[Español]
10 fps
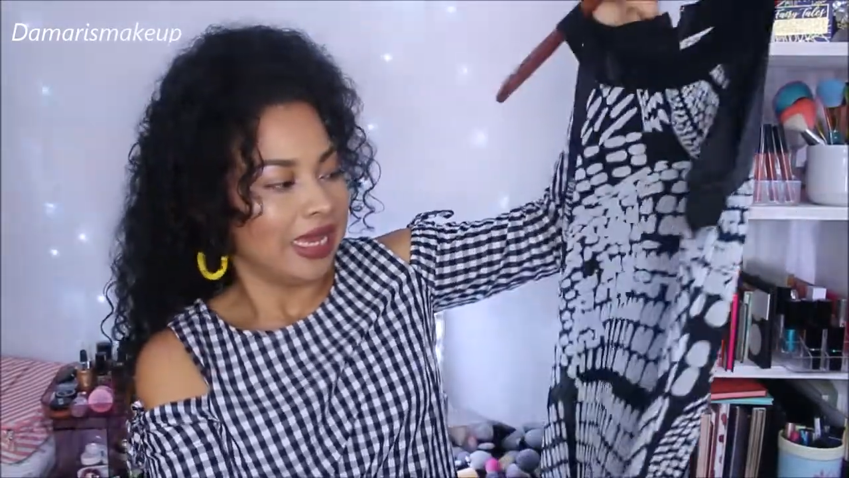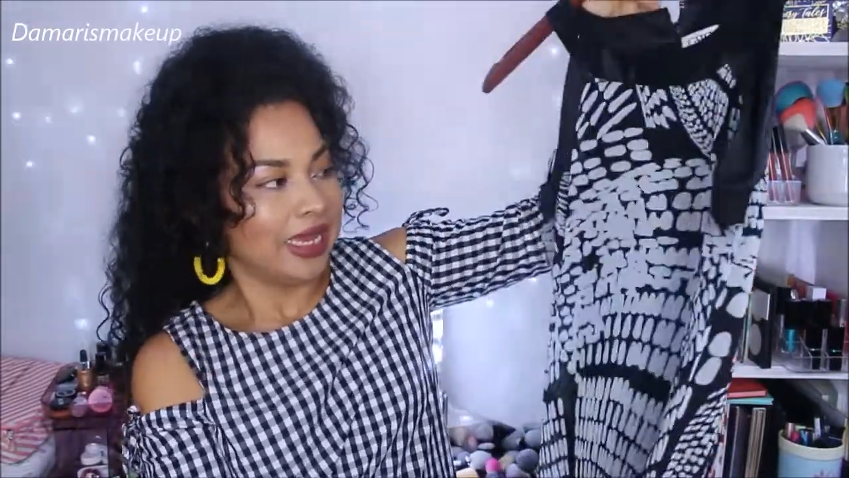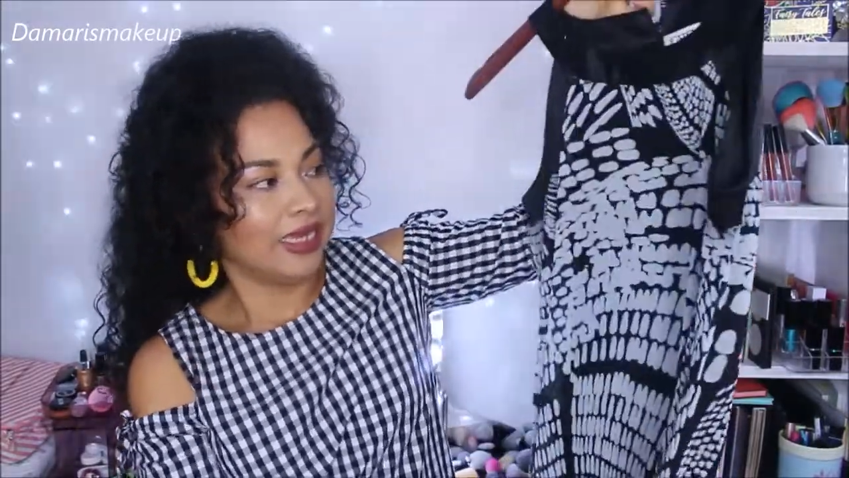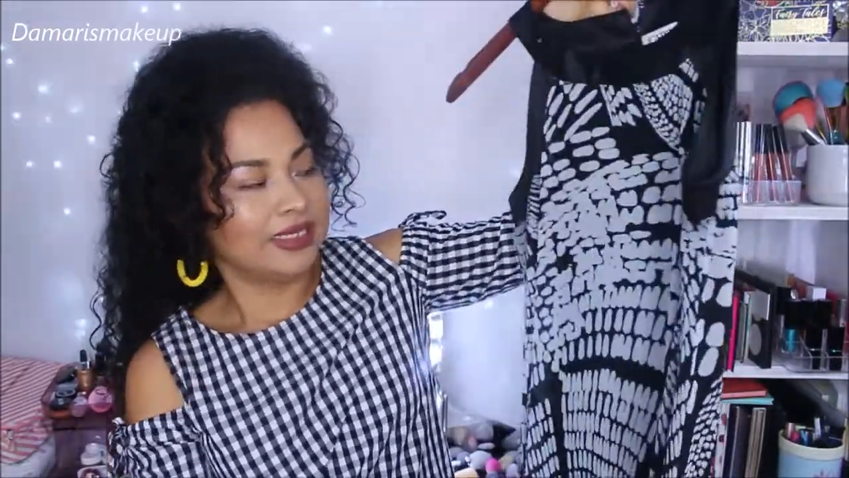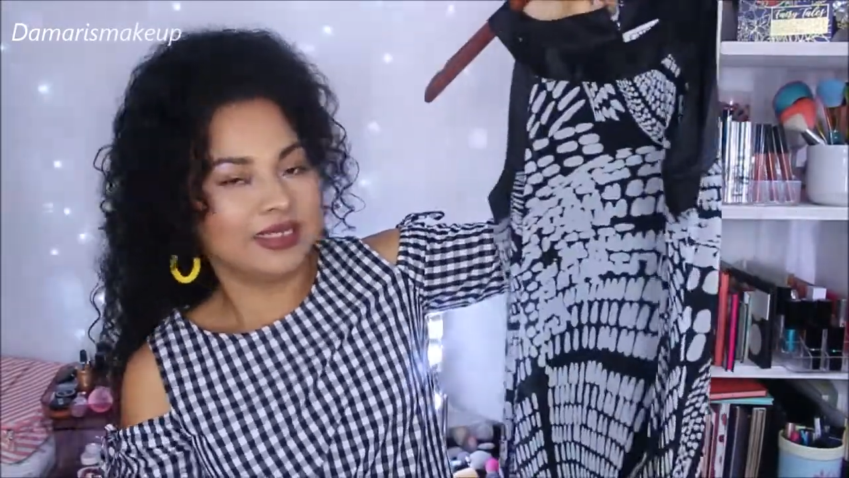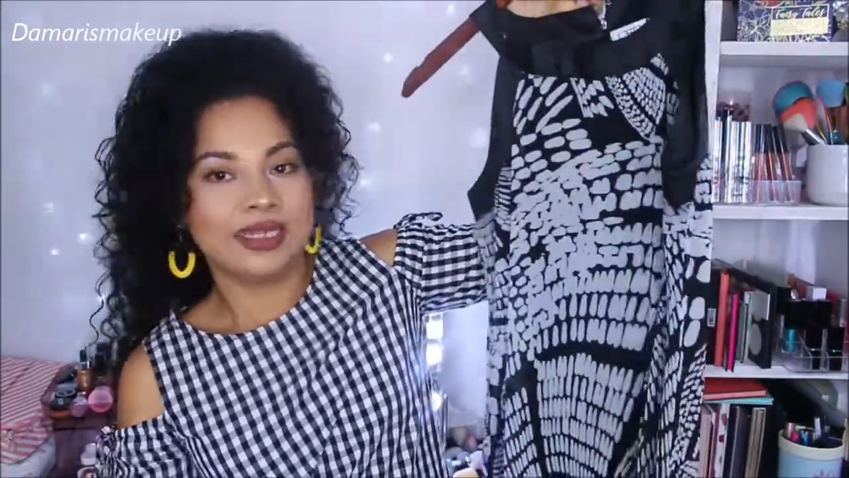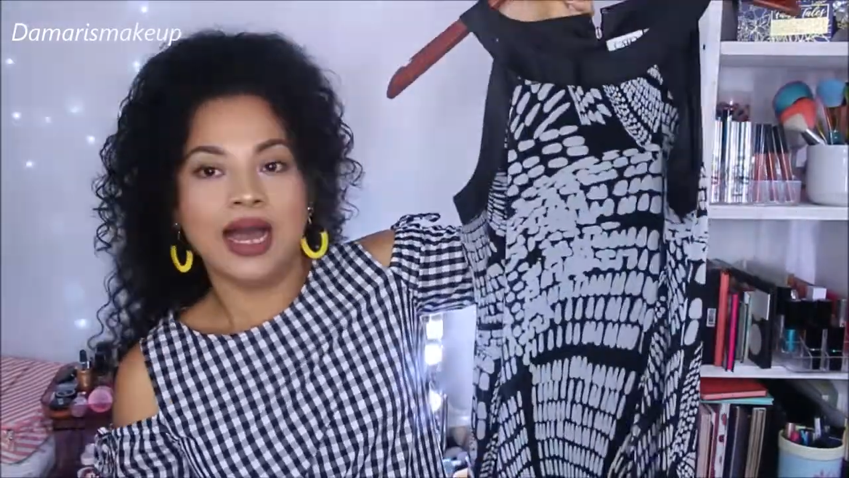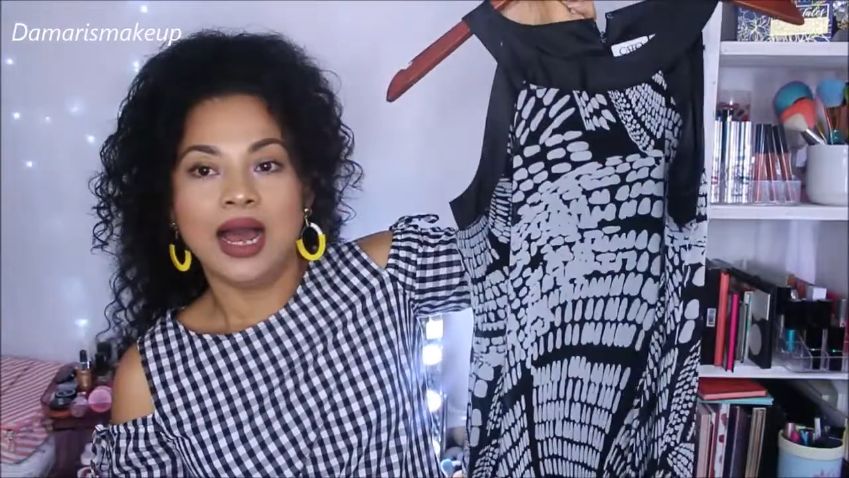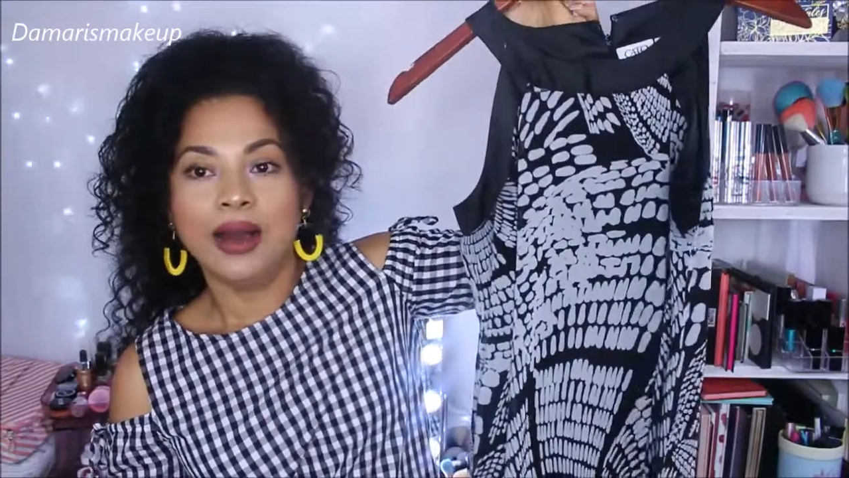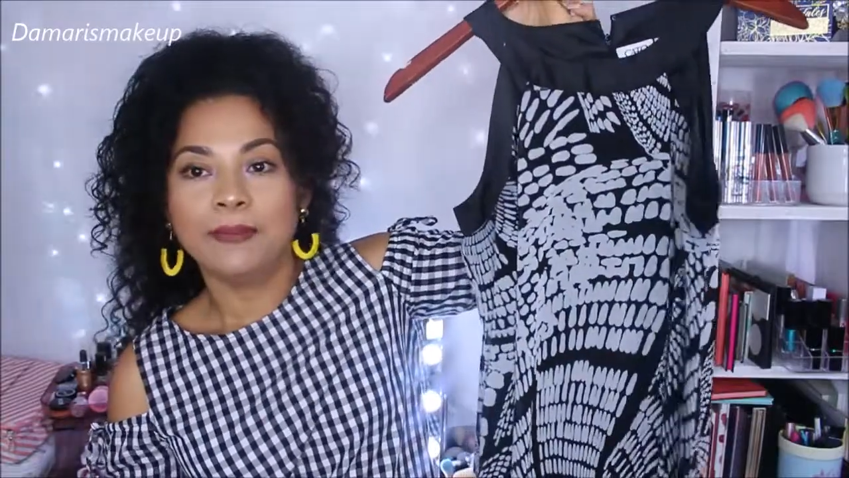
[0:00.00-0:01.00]

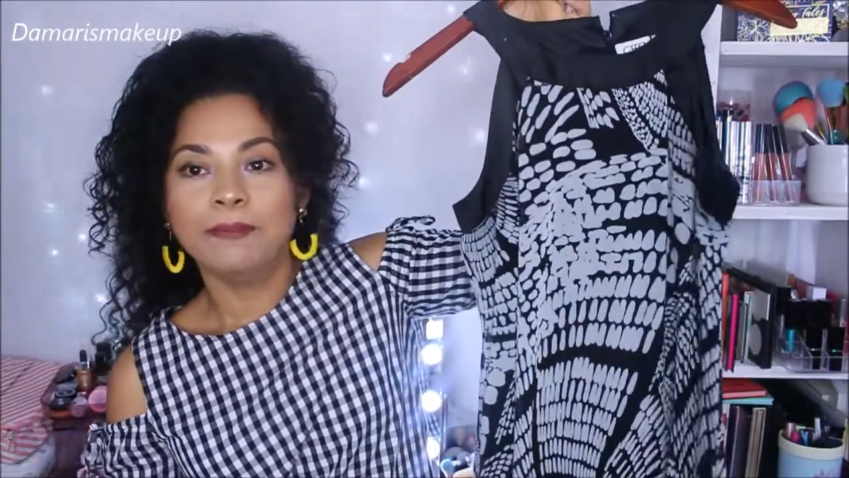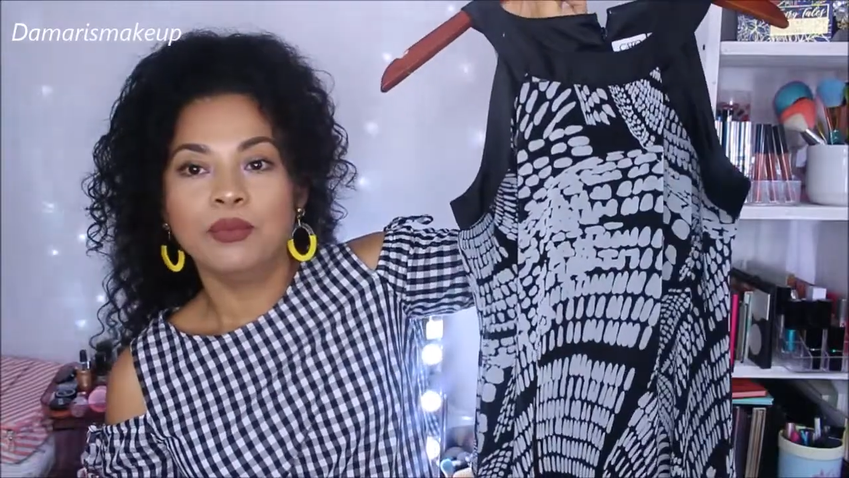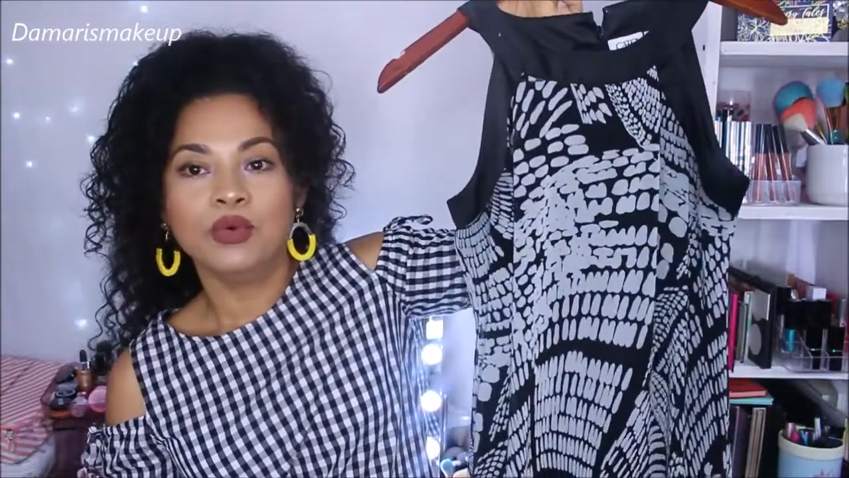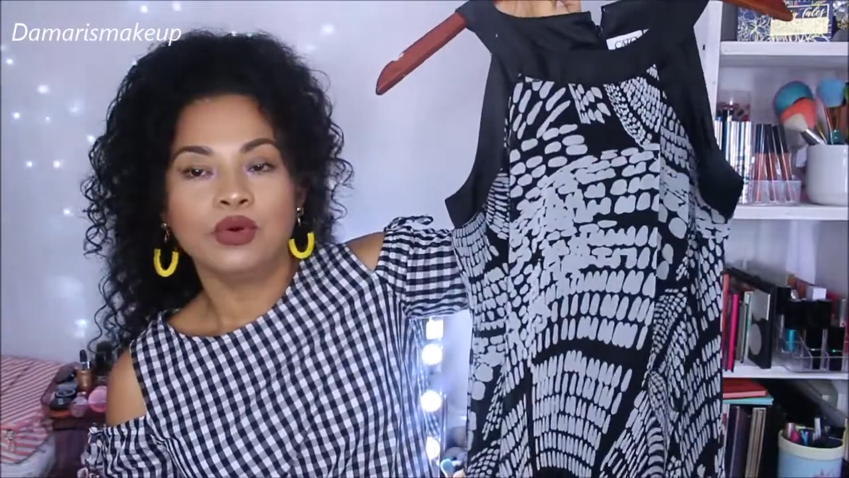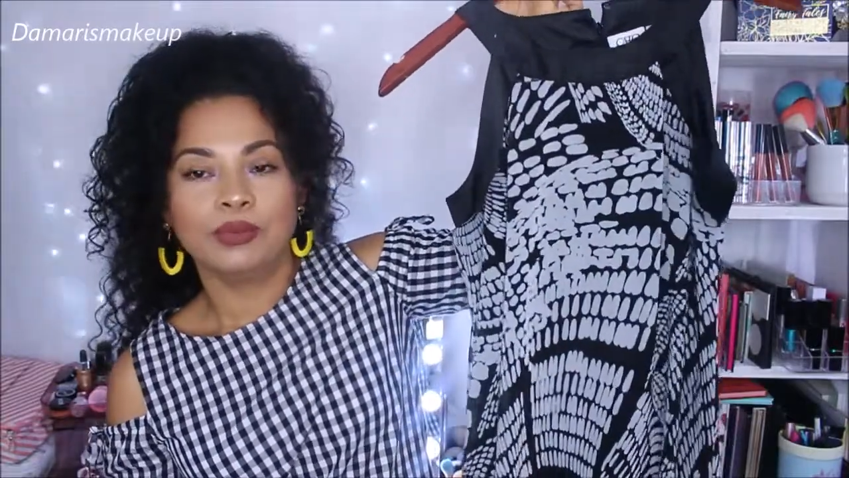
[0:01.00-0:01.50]
Está muy,